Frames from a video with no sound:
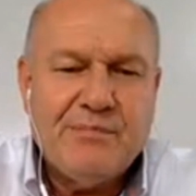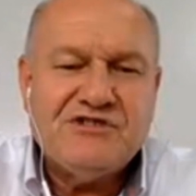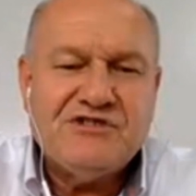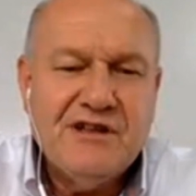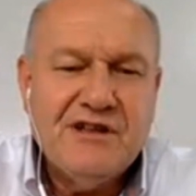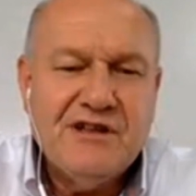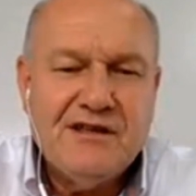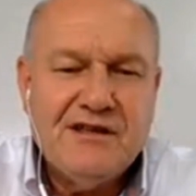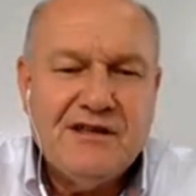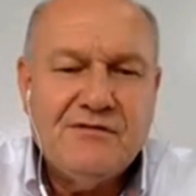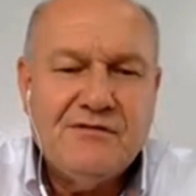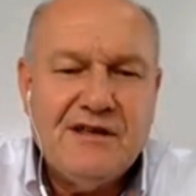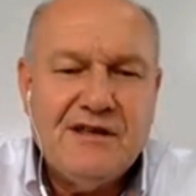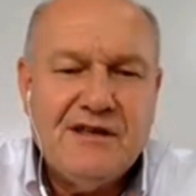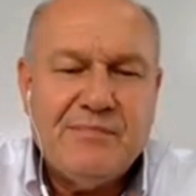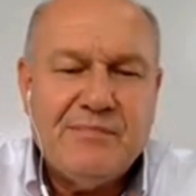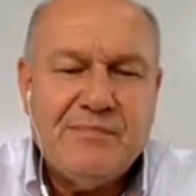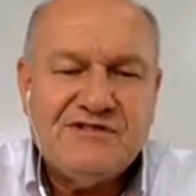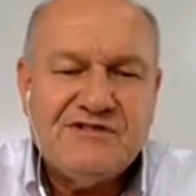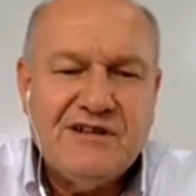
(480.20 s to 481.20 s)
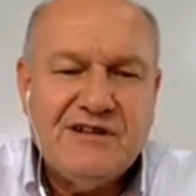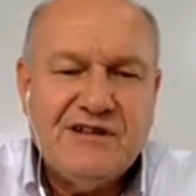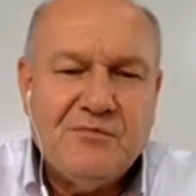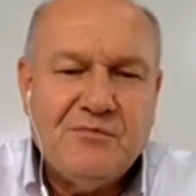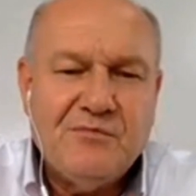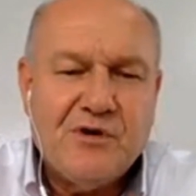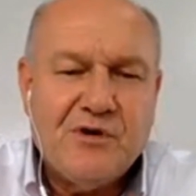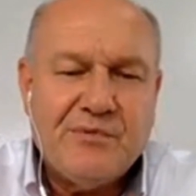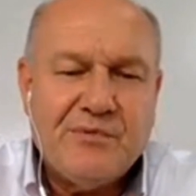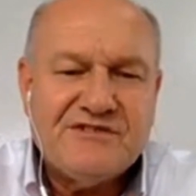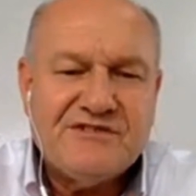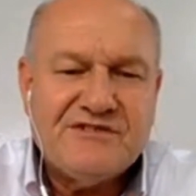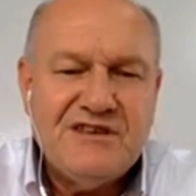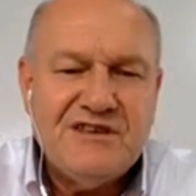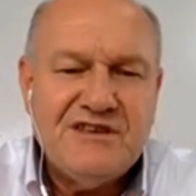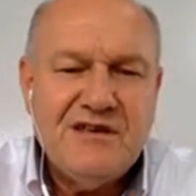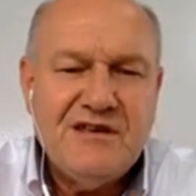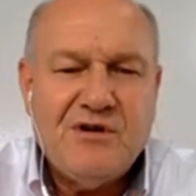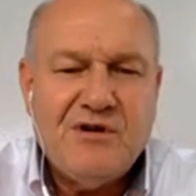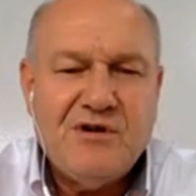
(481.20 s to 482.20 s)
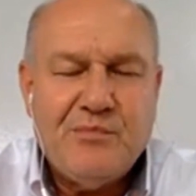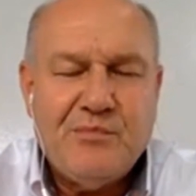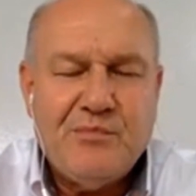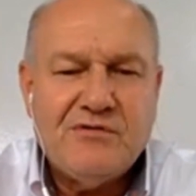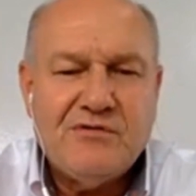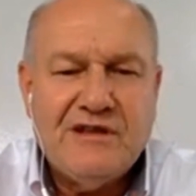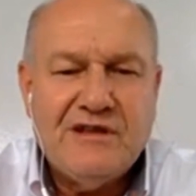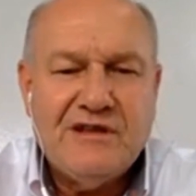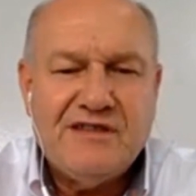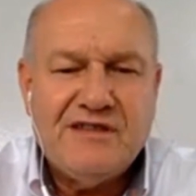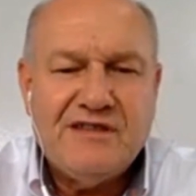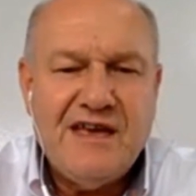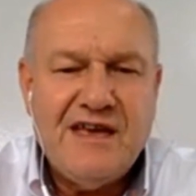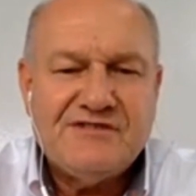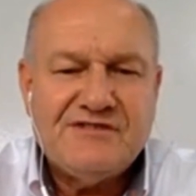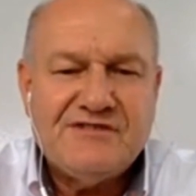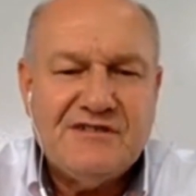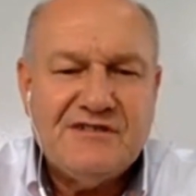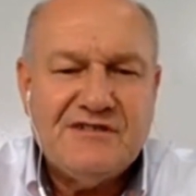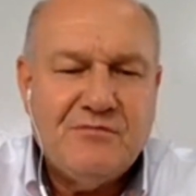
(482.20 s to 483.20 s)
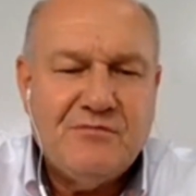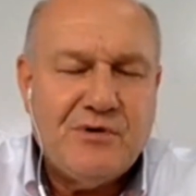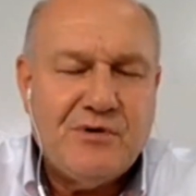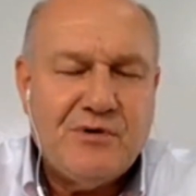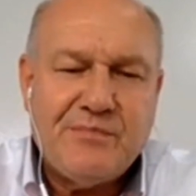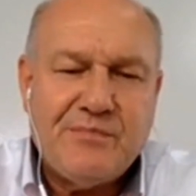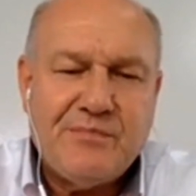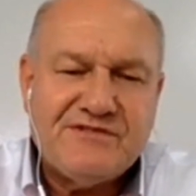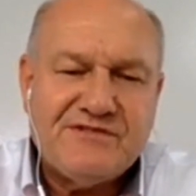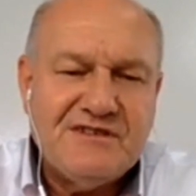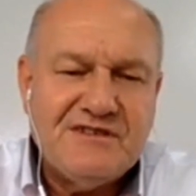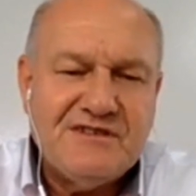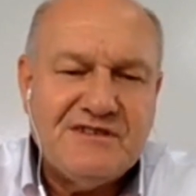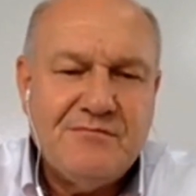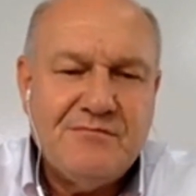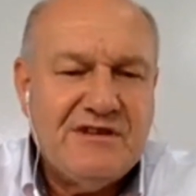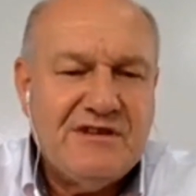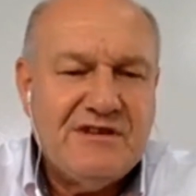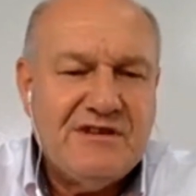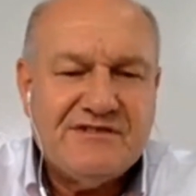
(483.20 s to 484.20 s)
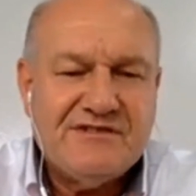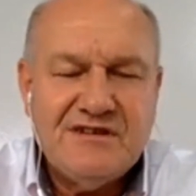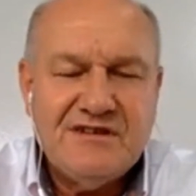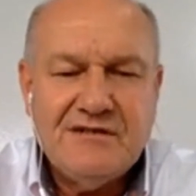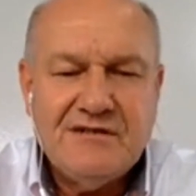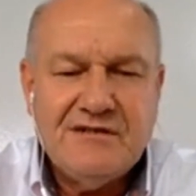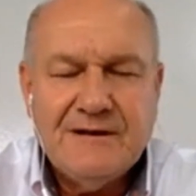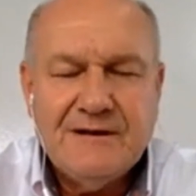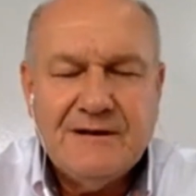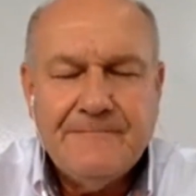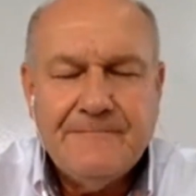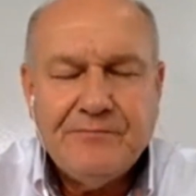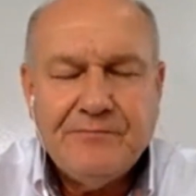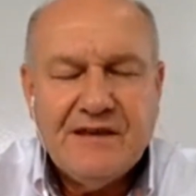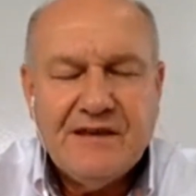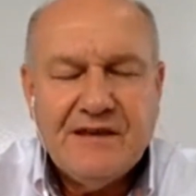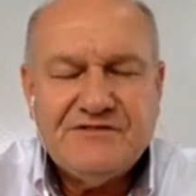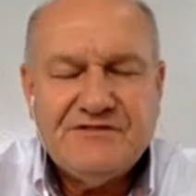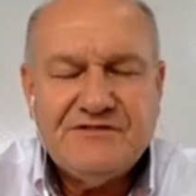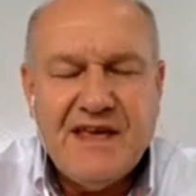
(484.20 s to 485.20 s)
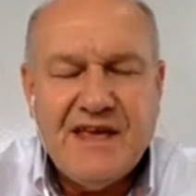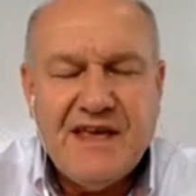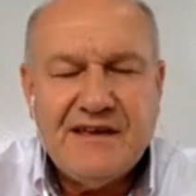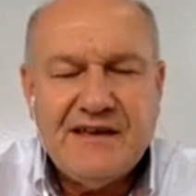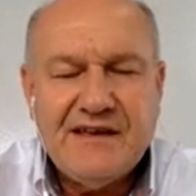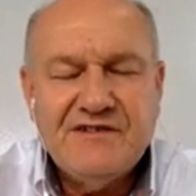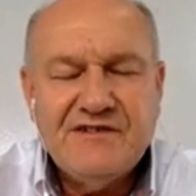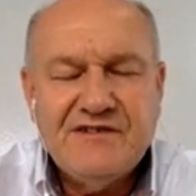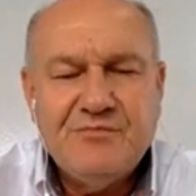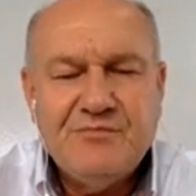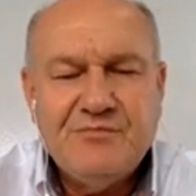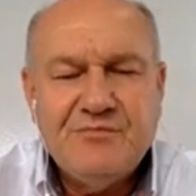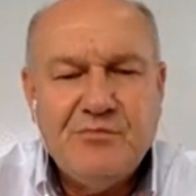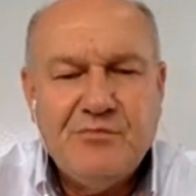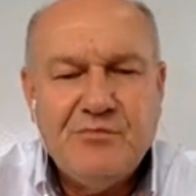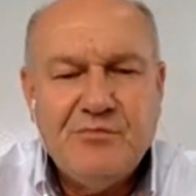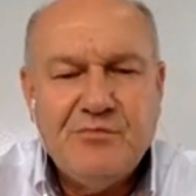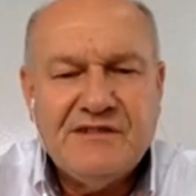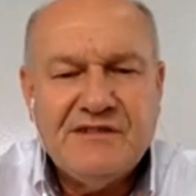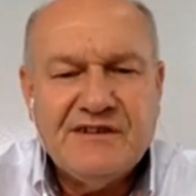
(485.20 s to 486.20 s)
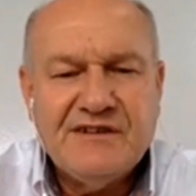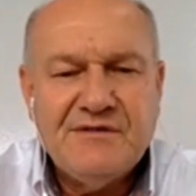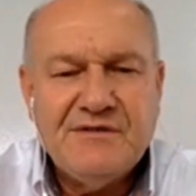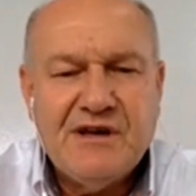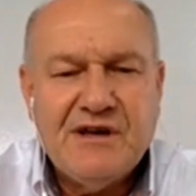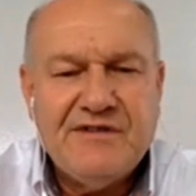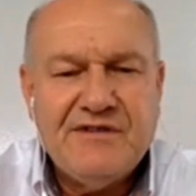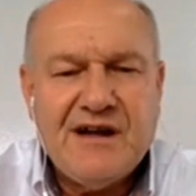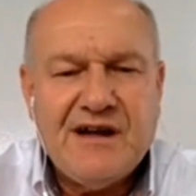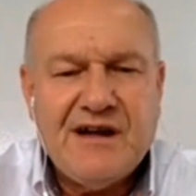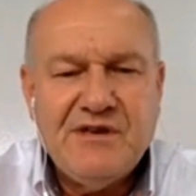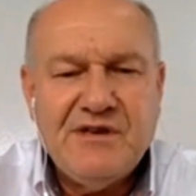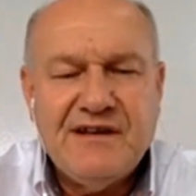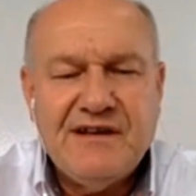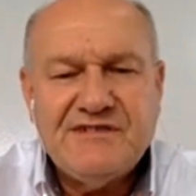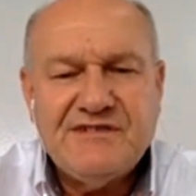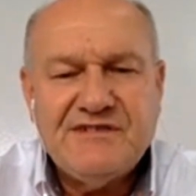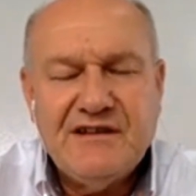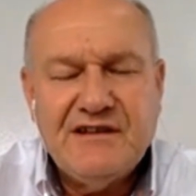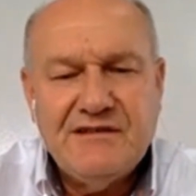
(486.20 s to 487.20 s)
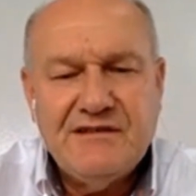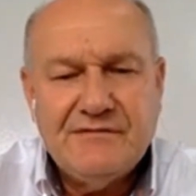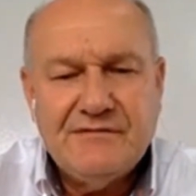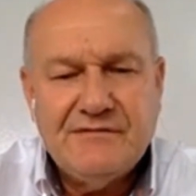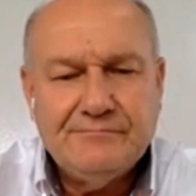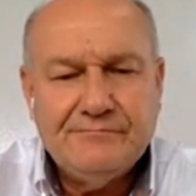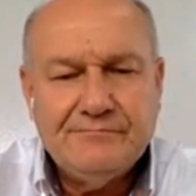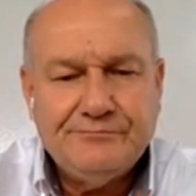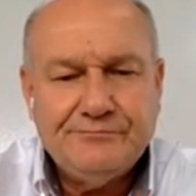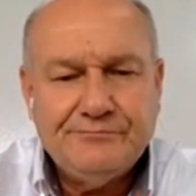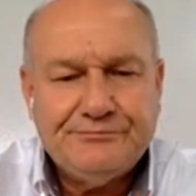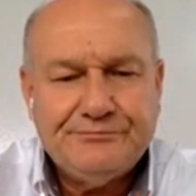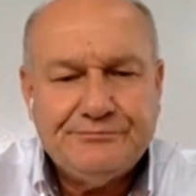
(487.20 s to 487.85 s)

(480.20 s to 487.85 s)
patinando, né? Patinando um pouco para cima, um pouco ele desce, um pouco para cima e assim segue nesse momento e a semana vai caminhar nessa linha. Né?